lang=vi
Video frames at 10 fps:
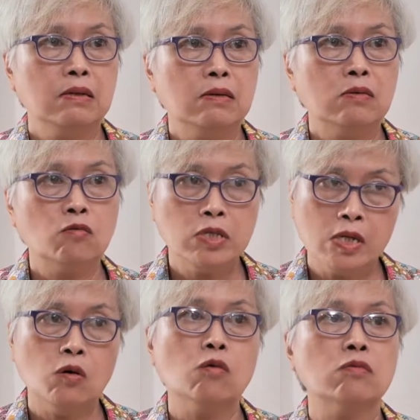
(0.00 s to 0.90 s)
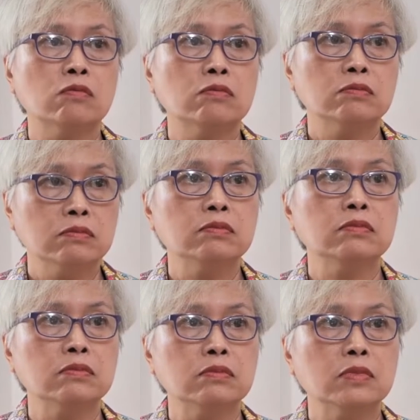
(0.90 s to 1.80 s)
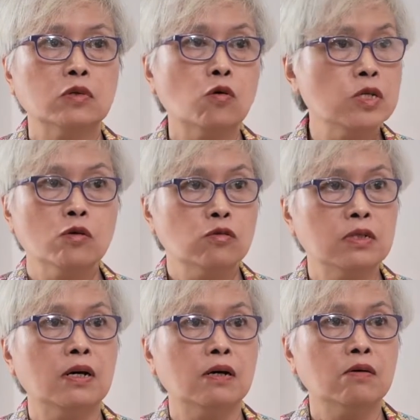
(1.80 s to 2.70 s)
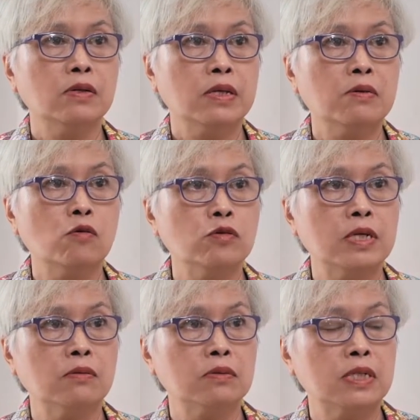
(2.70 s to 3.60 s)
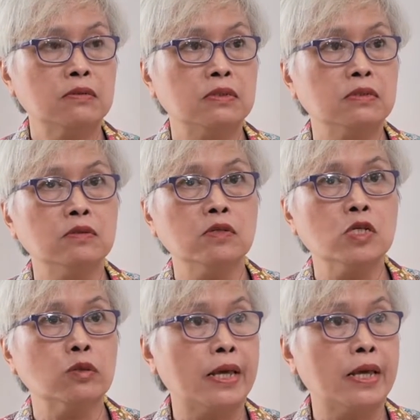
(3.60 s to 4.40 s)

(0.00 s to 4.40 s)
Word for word: dạ. cũng nhiều ừ. cô nhìn cô sợ cô thấy ôi sao sao tự dùng nó nhiều